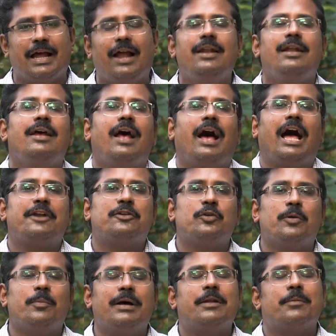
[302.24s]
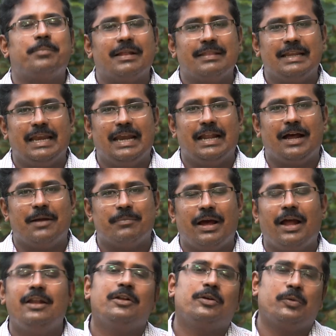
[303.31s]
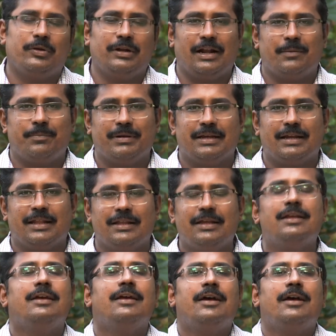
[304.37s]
நாள் அக்டோபர் பதினேழாம் நாள் கொண்டாடப்படுகிறது